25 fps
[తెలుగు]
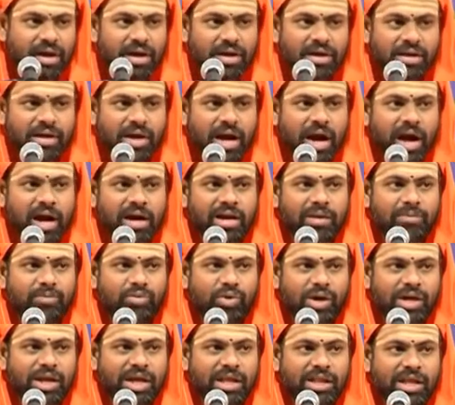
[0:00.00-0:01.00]
జ్ఞానము
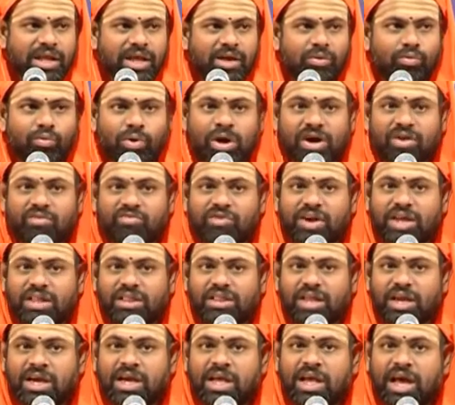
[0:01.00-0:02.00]
అనేది ఒక
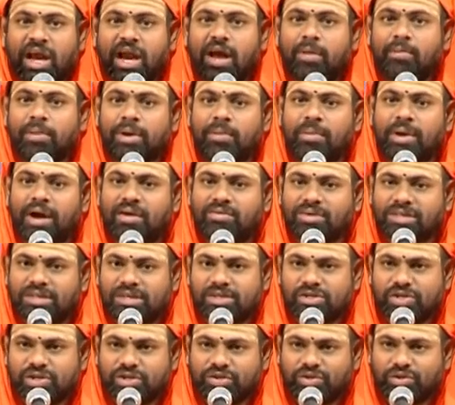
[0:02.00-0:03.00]
వ్యక్తిని ఎలా ప్రభావితం
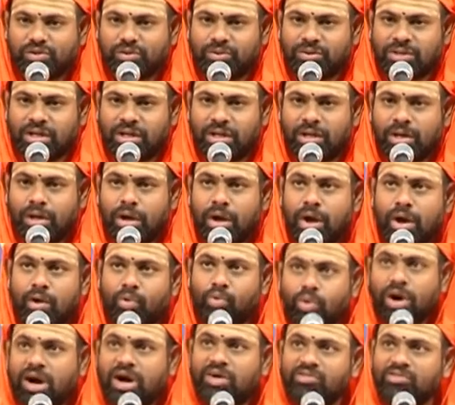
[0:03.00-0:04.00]
చేస్తుంది
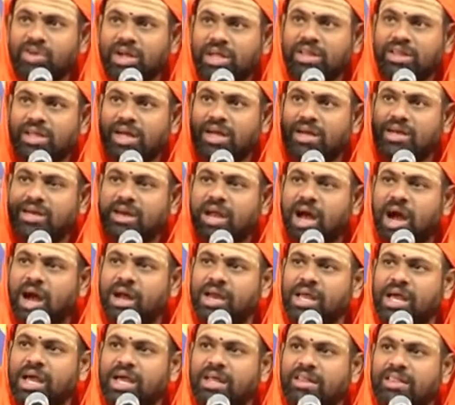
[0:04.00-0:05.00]
ఒక వ్యక్తి
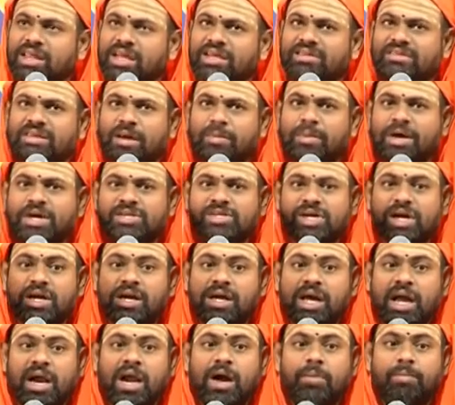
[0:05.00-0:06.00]
జ్ఞాని అయితే
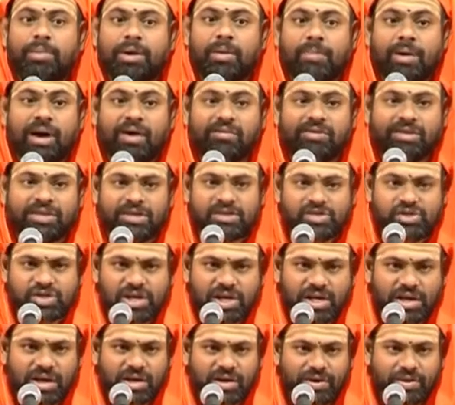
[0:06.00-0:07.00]
సమాజాన్ని ఎలా ప్రభావితం
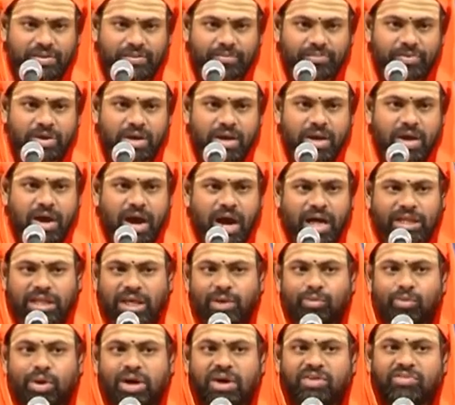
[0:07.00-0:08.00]
చేయగలడు అదే
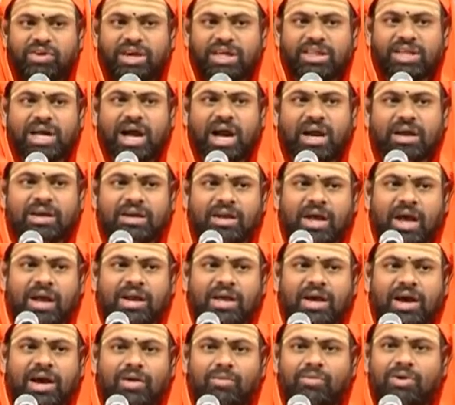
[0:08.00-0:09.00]
ఒక వ్యక్తి
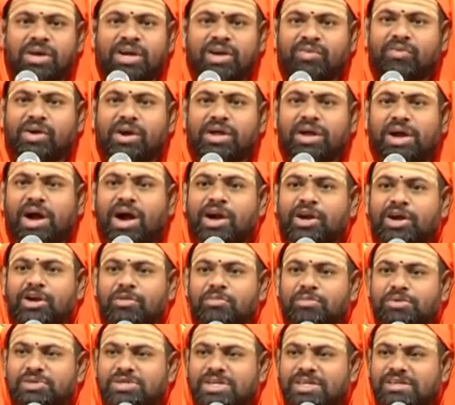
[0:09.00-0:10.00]
అజ్ఞానిగా ఉంటే వాడి
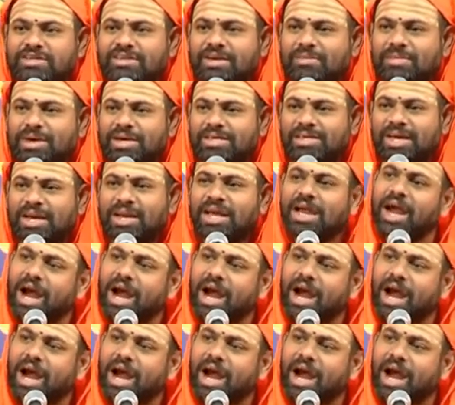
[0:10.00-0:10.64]
కాంట్రిబ్యూషన్ సమాజానికి